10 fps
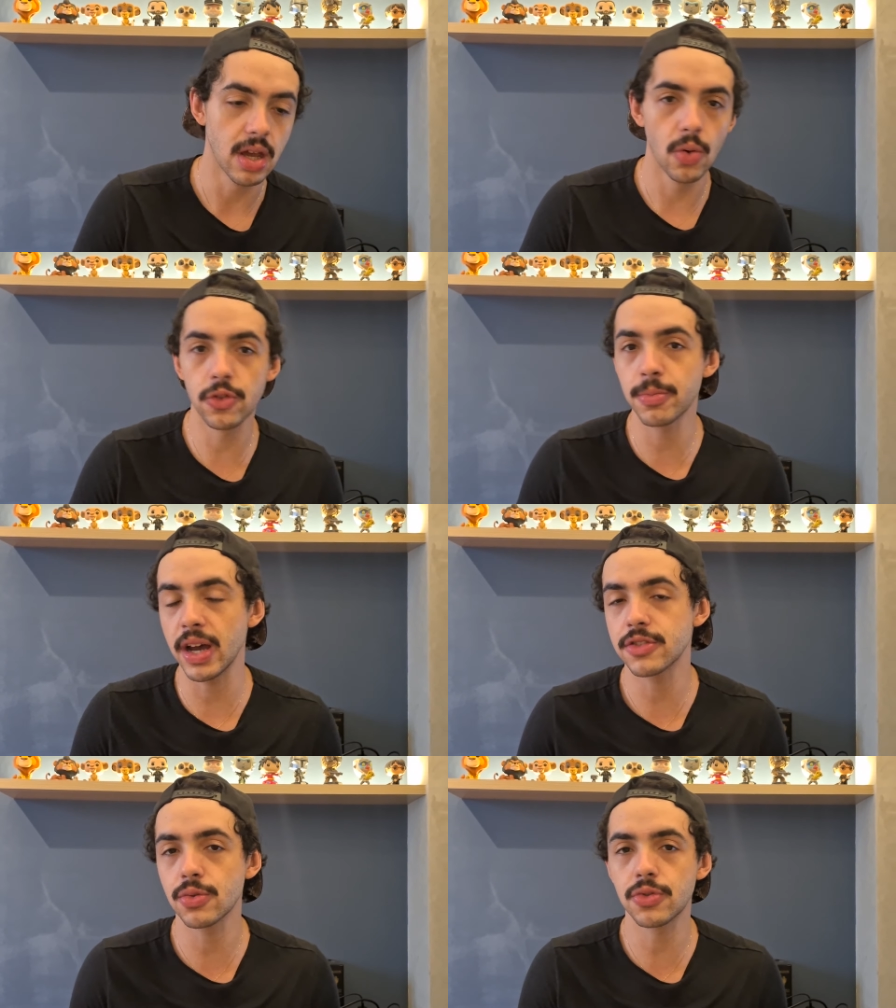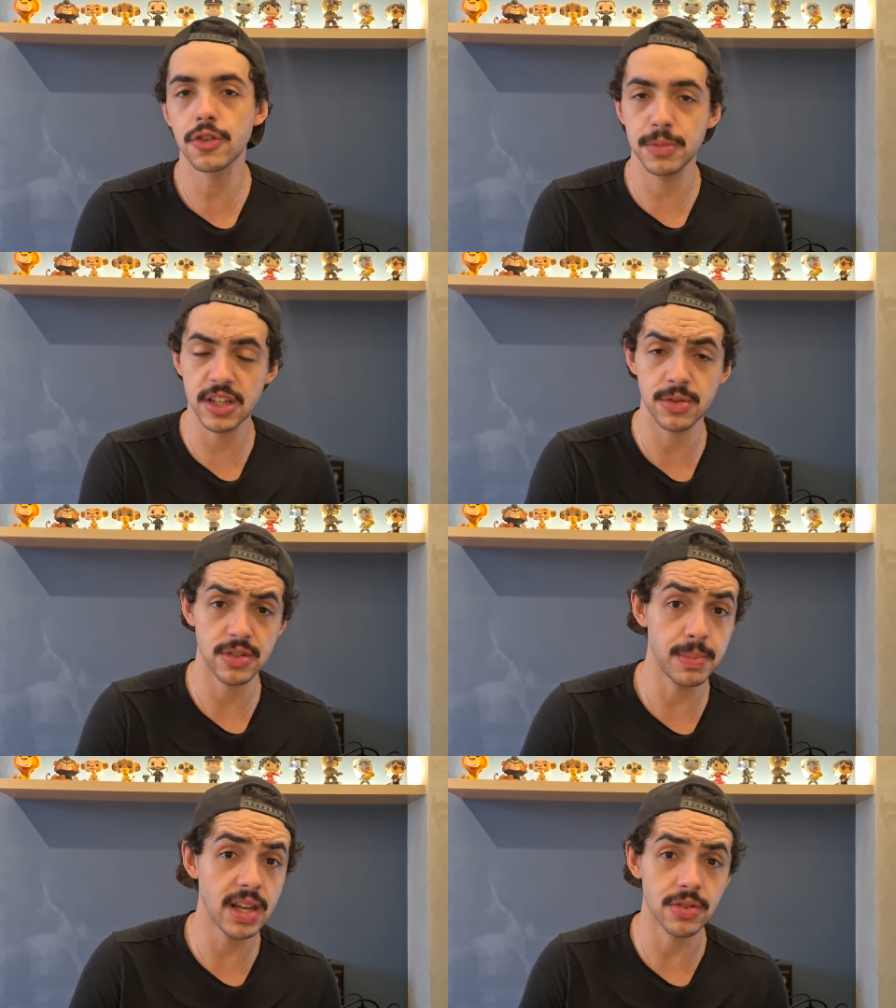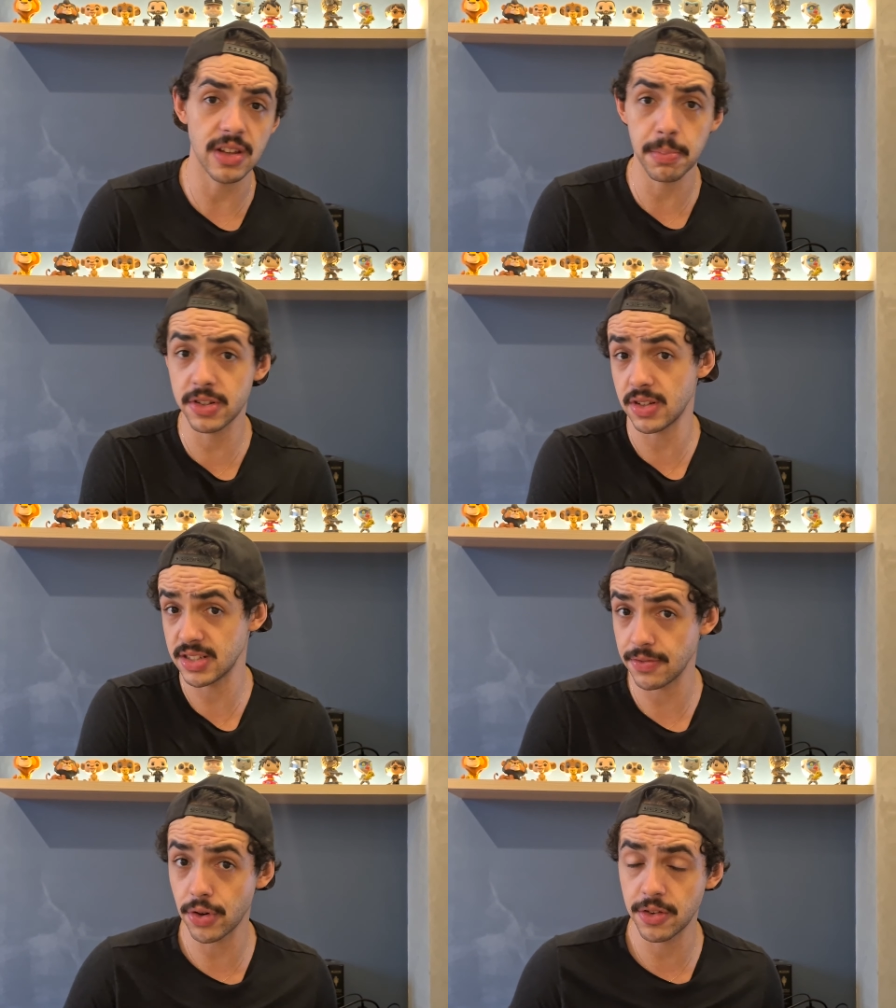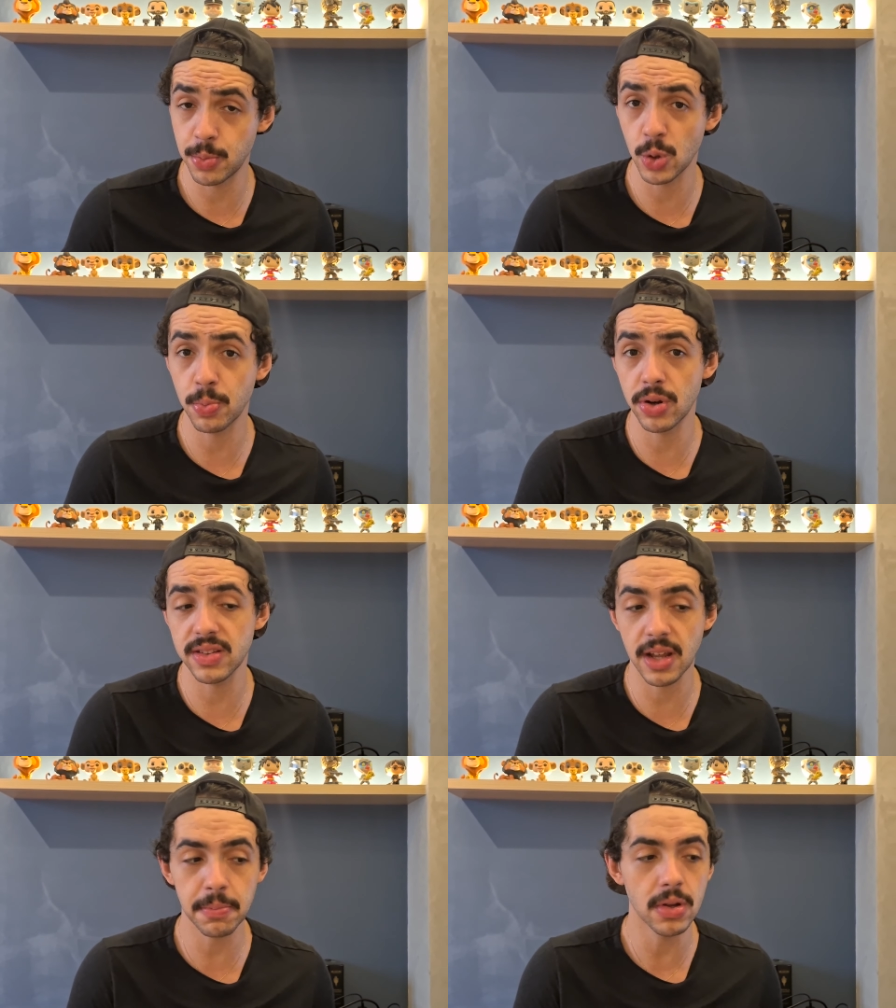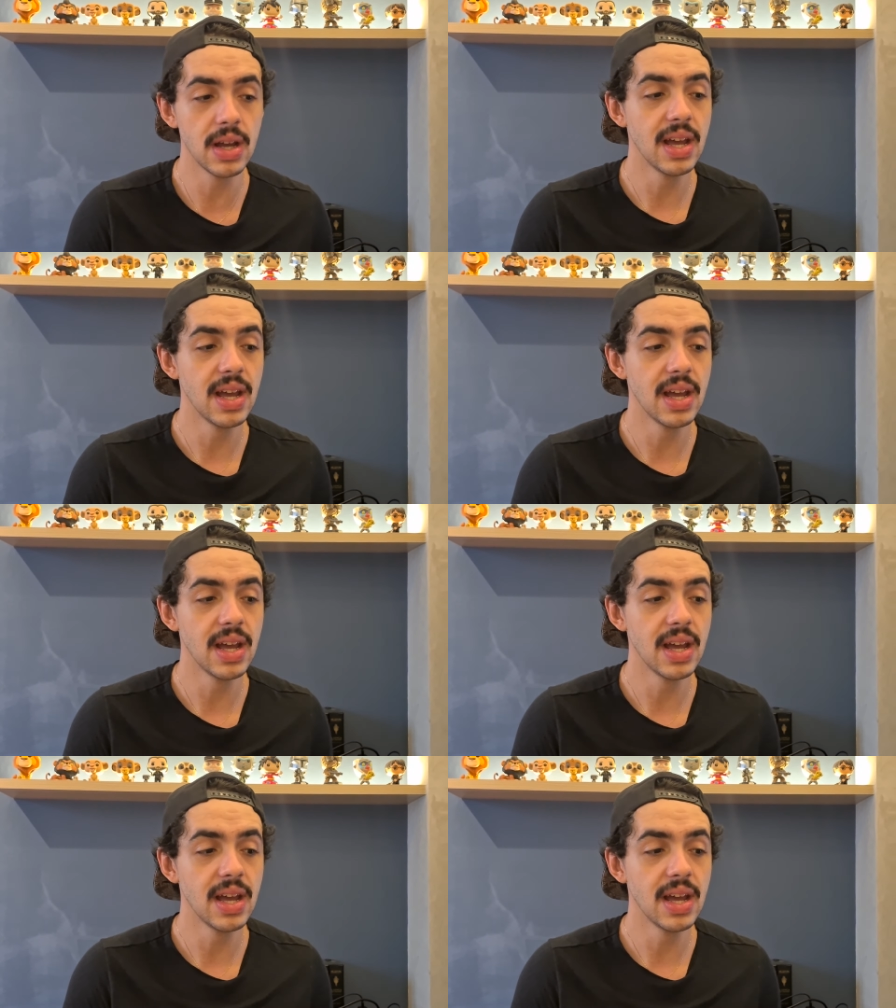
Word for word: Uns mais, outros menos. A personagem da Florence Pugh, por exemplo,